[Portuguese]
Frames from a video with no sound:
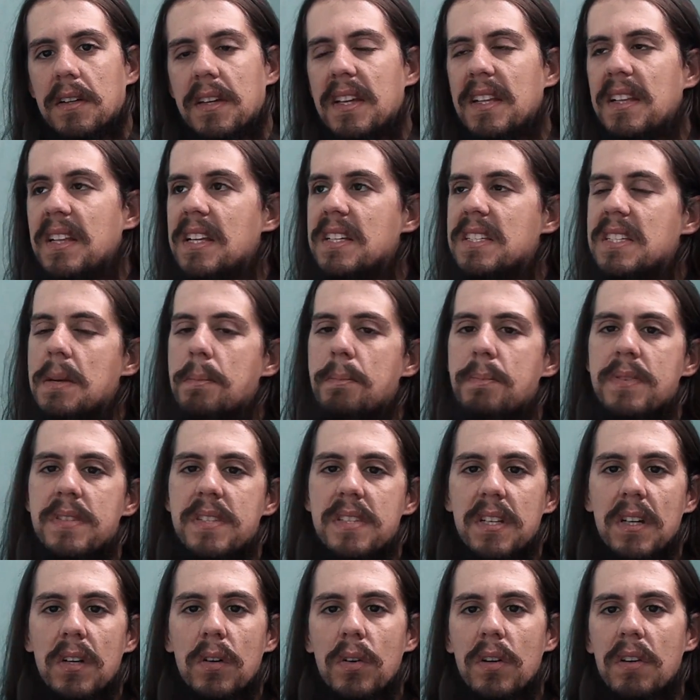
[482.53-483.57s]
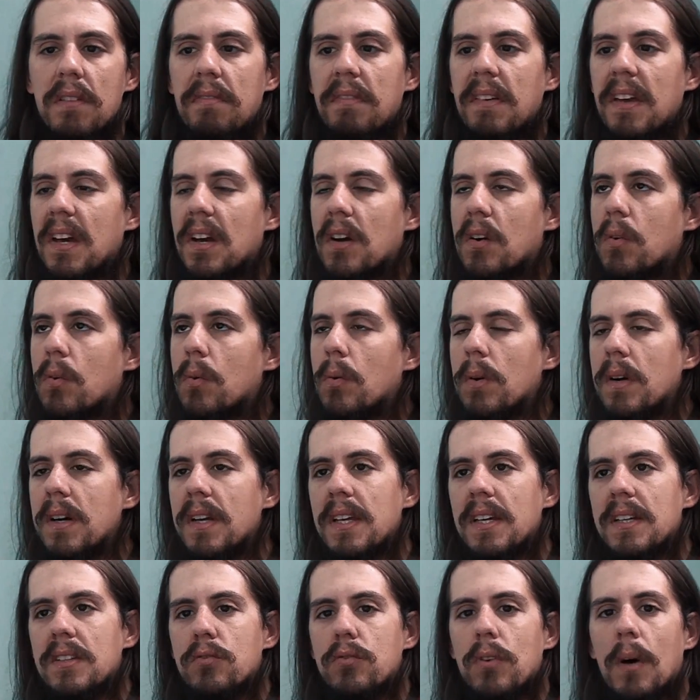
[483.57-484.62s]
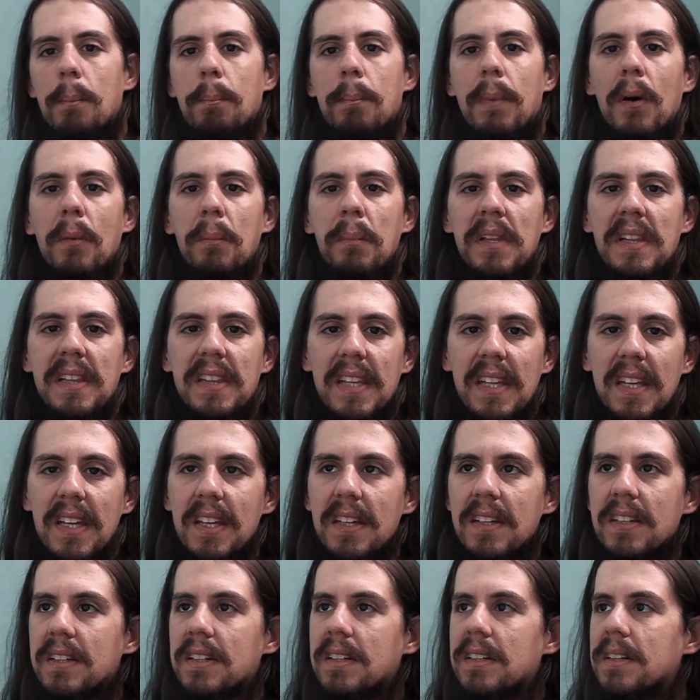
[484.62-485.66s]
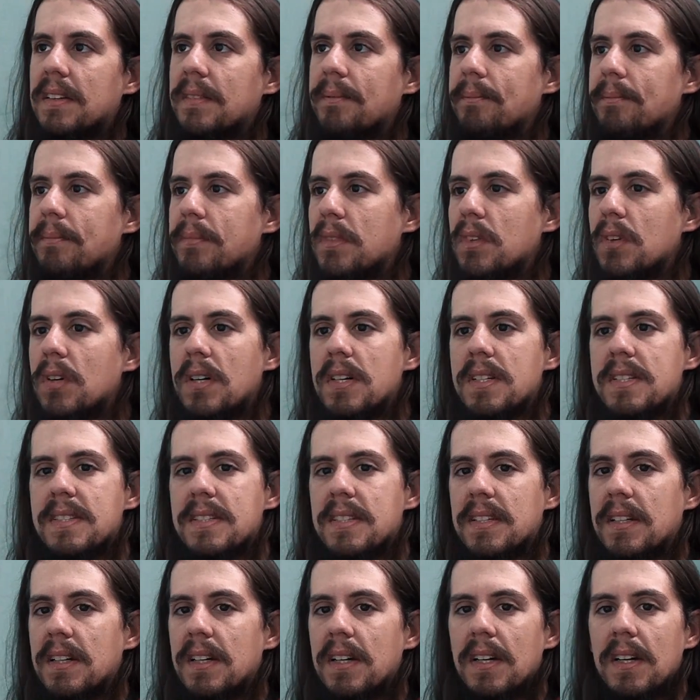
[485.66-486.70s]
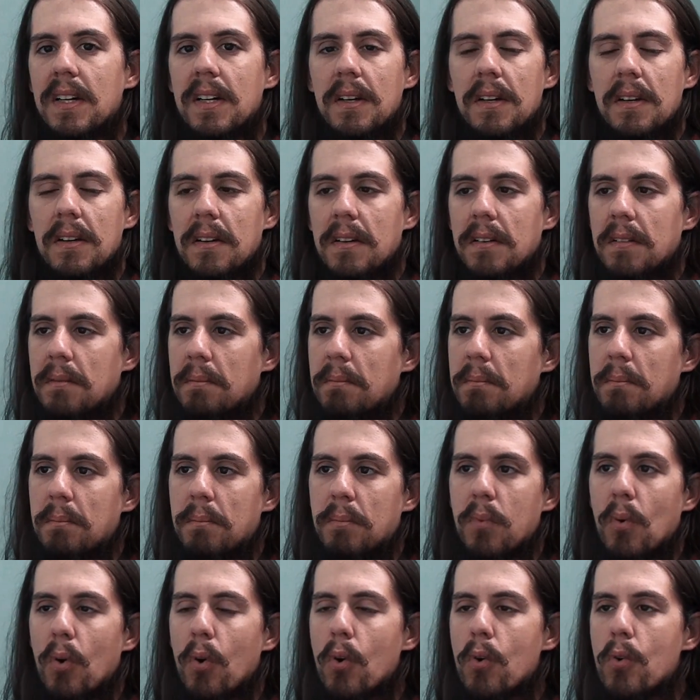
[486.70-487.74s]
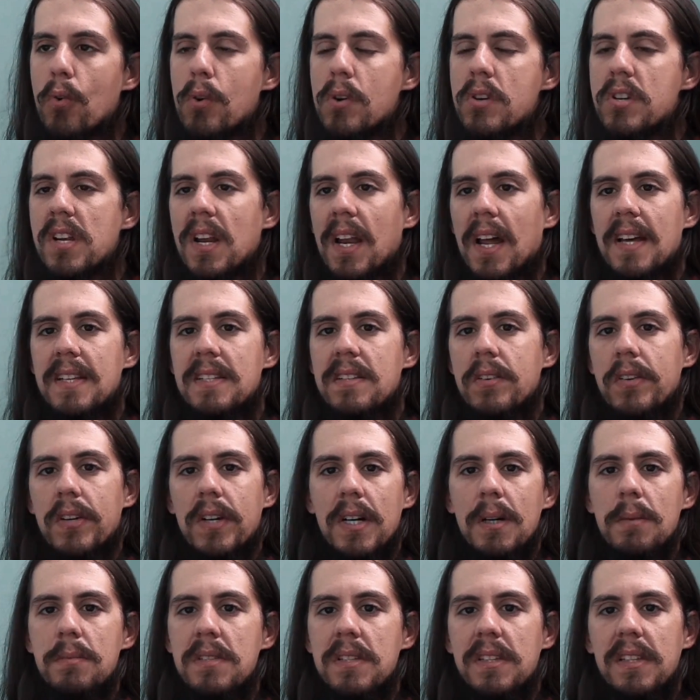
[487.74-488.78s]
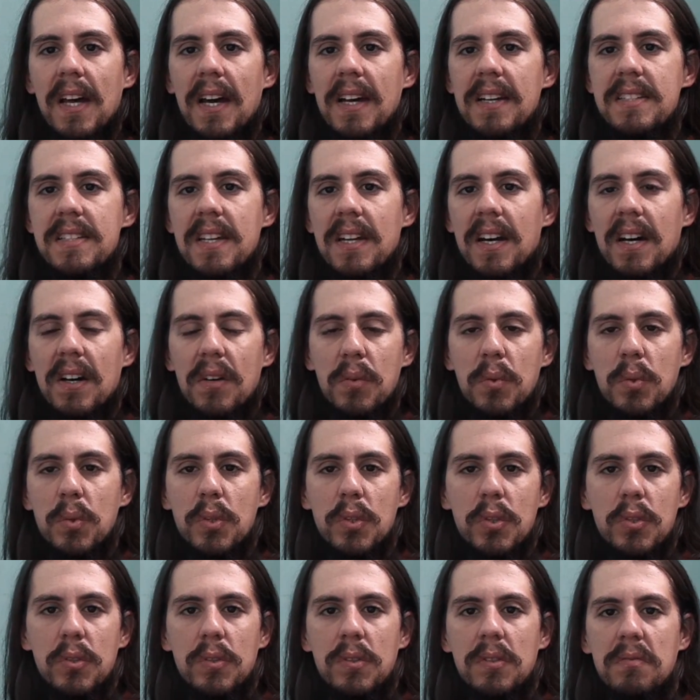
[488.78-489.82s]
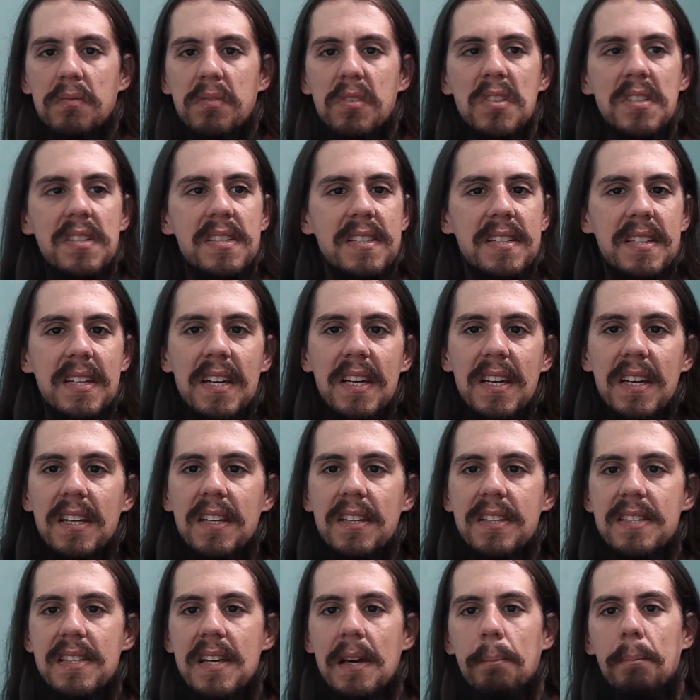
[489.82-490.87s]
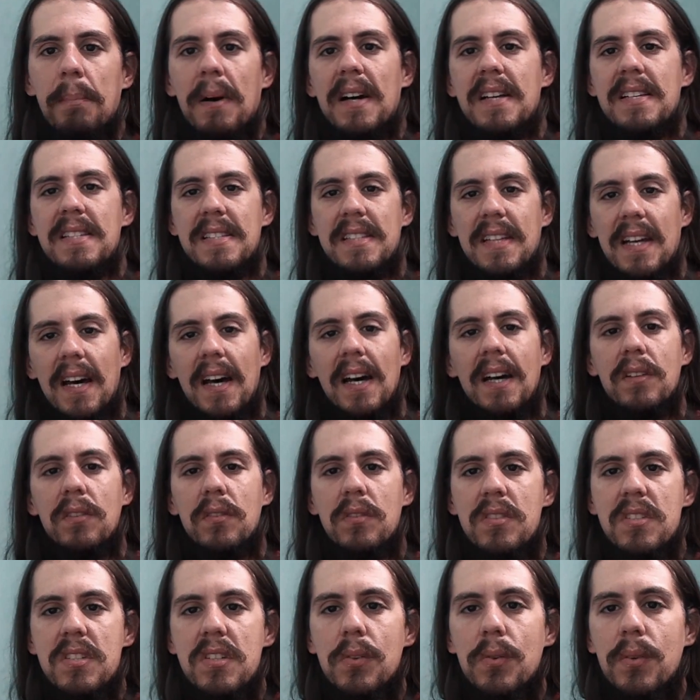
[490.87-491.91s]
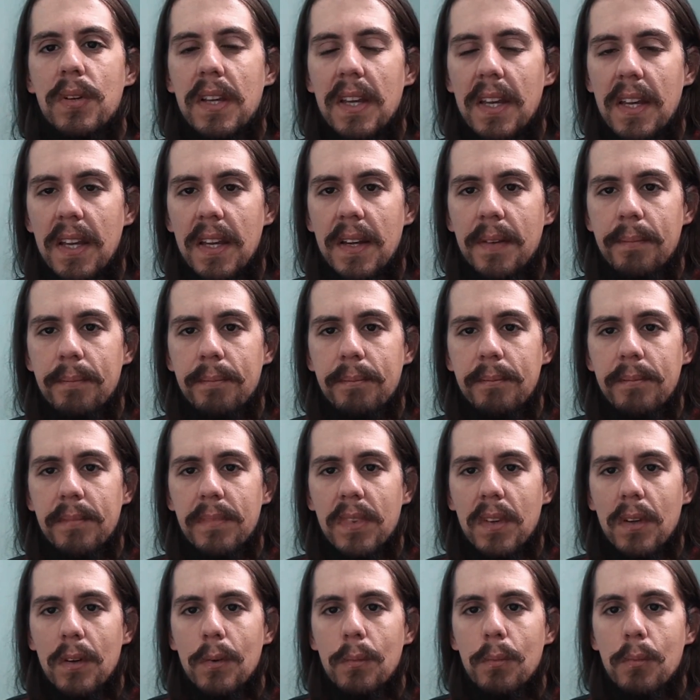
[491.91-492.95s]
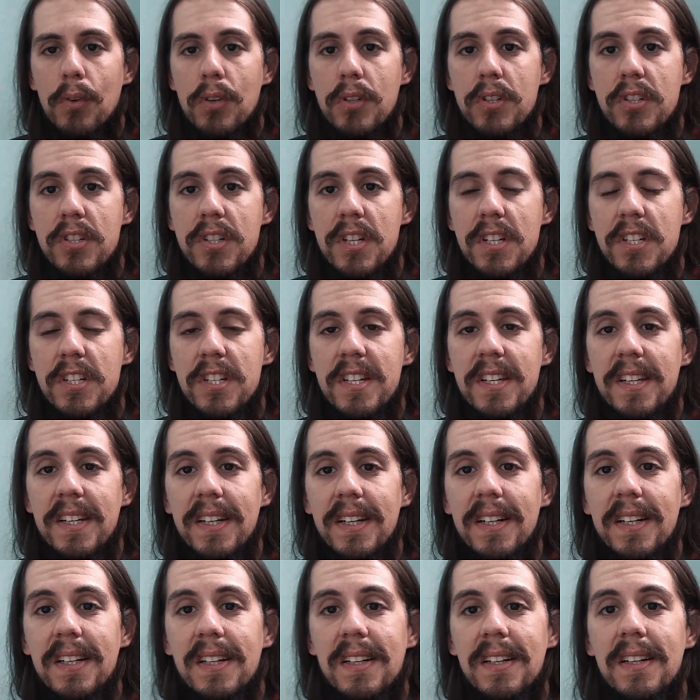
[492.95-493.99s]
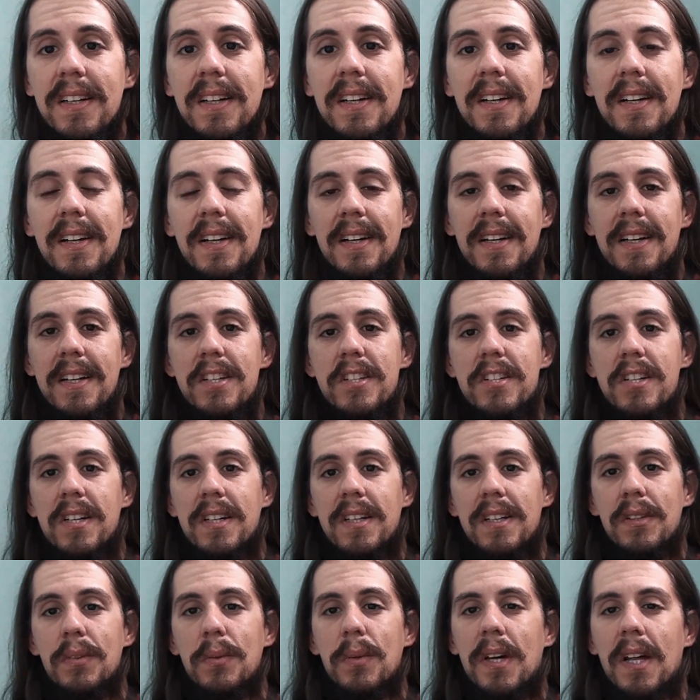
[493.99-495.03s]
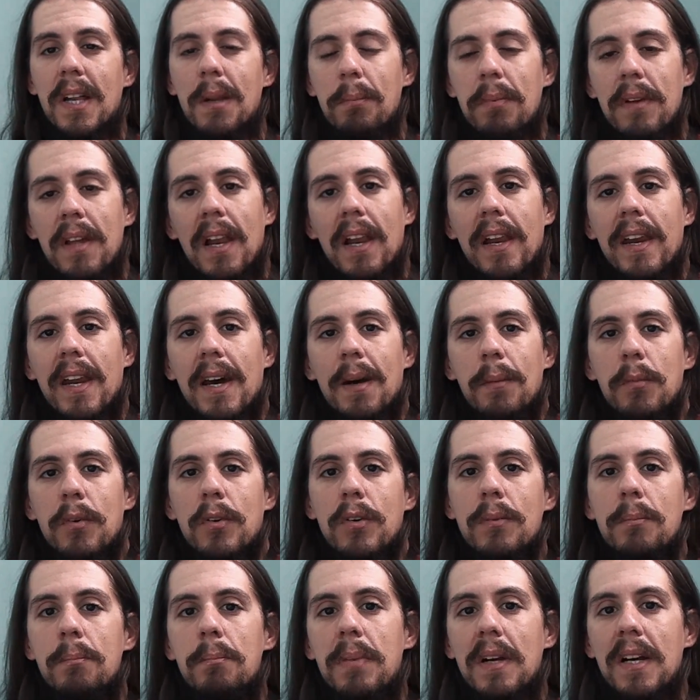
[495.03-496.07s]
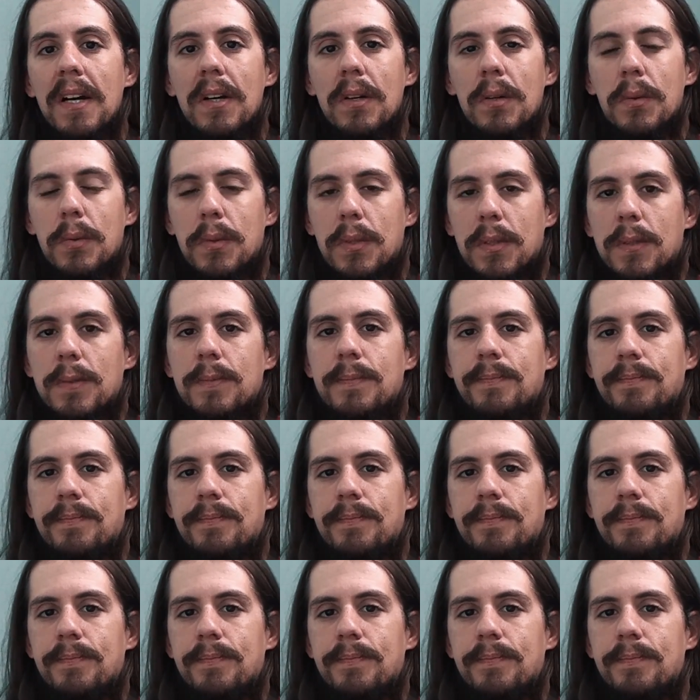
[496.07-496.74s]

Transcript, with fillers: Que decepção, que vergonha, sua palmiteira. Nossa, orgulho de Lázaro Ramos e Thaís Araújo. Você, você é passado, não sei o quê. Um monte de gente negra criticando ela porque ela namora um branco.